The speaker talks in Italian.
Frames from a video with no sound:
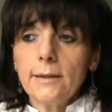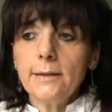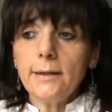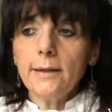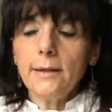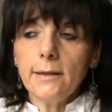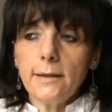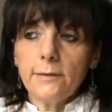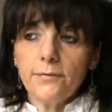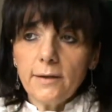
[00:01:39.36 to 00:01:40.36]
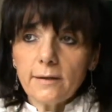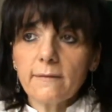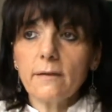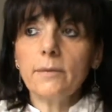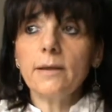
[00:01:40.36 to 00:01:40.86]
dei
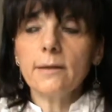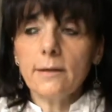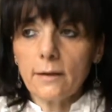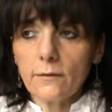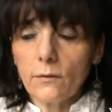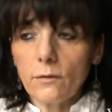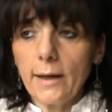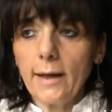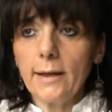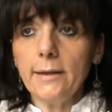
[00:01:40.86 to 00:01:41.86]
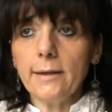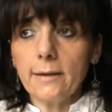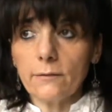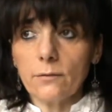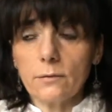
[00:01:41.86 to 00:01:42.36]
finanziamenti nazionali
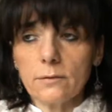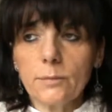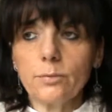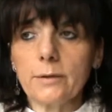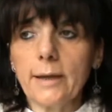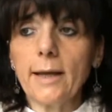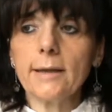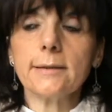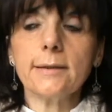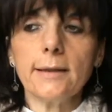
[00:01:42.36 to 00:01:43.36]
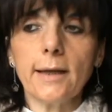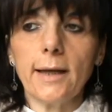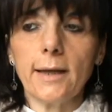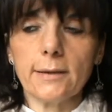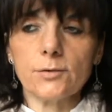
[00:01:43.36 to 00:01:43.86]
che sono deputati
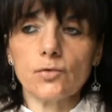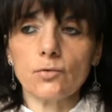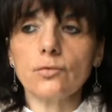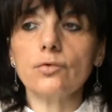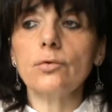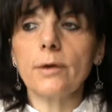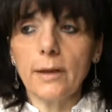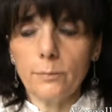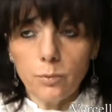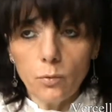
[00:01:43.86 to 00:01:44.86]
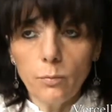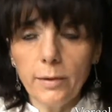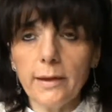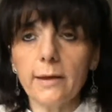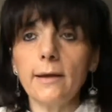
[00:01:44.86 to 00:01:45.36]
a strutture
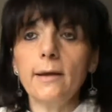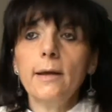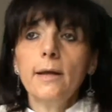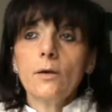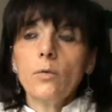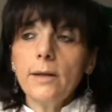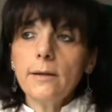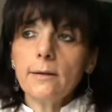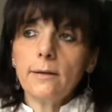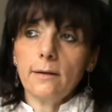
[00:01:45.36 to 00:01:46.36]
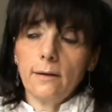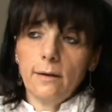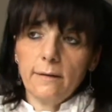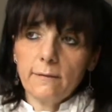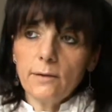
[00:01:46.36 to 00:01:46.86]
pubbliche, quindi
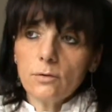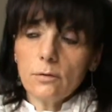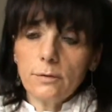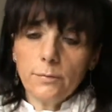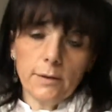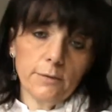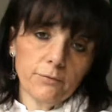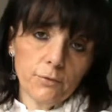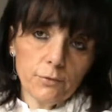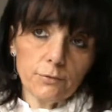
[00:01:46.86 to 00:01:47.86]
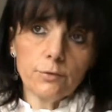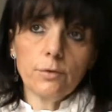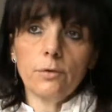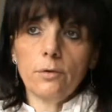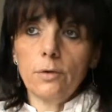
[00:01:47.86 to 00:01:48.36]
eh, essendo il, il
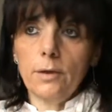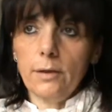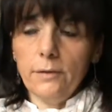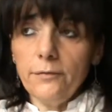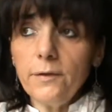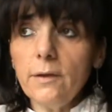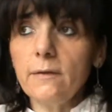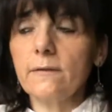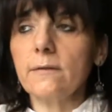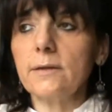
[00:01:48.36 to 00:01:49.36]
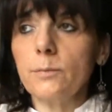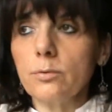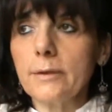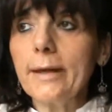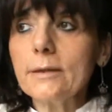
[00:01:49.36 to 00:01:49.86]
fondo, eh, il FIS,
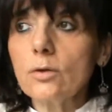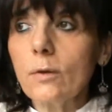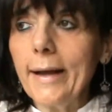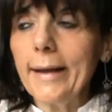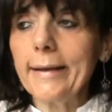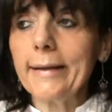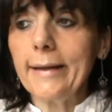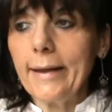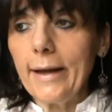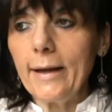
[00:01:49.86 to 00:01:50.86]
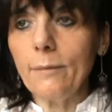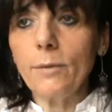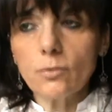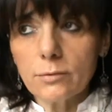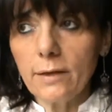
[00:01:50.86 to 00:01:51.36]
deputato anche alla
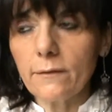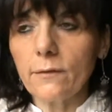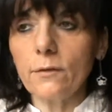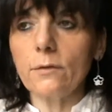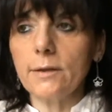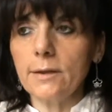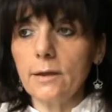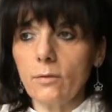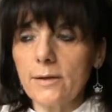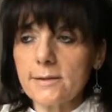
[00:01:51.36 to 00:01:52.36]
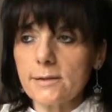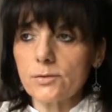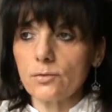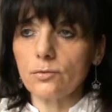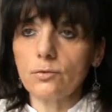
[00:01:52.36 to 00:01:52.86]
manutenzione di queste
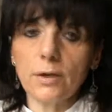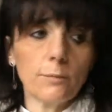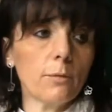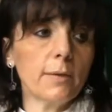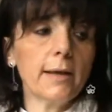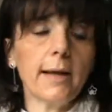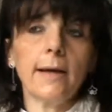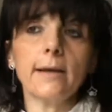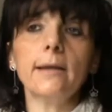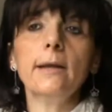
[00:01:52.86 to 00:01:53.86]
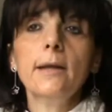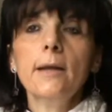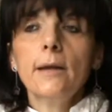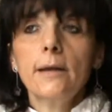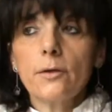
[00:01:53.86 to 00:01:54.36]
strutture immobiliari,
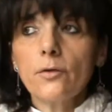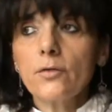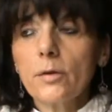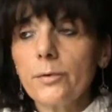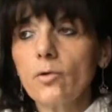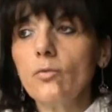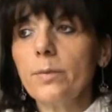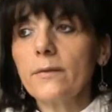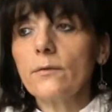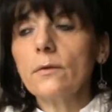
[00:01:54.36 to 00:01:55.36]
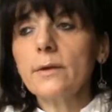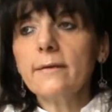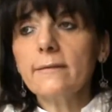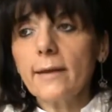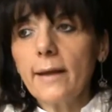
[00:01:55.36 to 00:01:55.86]
la nostra
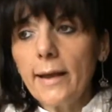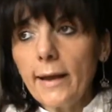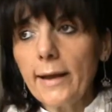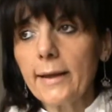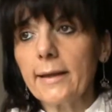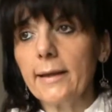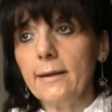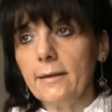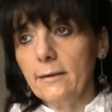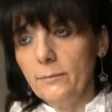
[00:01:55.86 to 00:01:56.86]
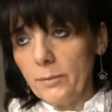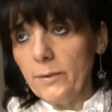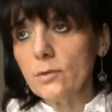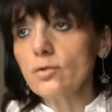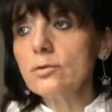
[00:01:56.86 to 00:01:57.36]
preoccupazione è anche
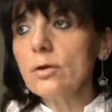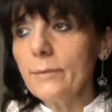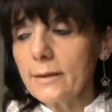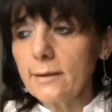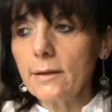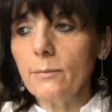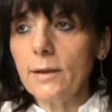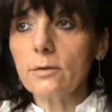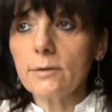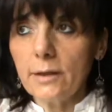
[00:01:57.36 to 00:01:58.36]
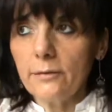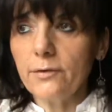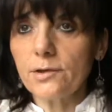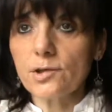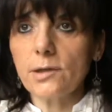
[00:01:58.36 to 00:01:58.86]
prima di tutto il mantenimento
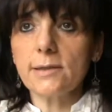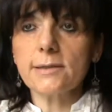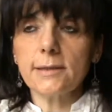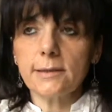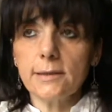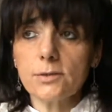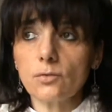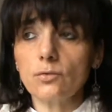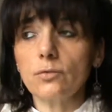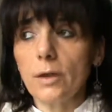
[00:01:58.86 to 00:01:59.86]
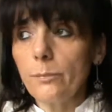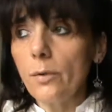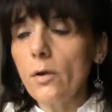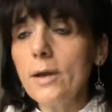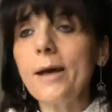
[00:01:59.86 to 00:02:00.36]
dell'efficienza delle strutture e
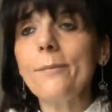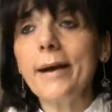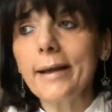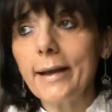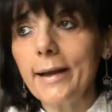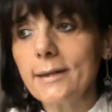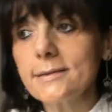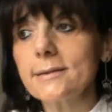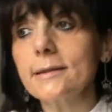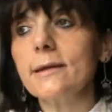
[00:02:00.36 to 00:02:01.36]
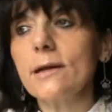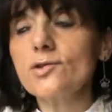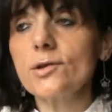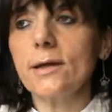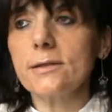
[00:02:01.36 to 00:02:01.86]
poi la mancanza di
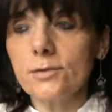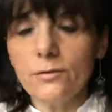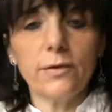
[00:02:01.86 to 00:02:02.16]
accesso ai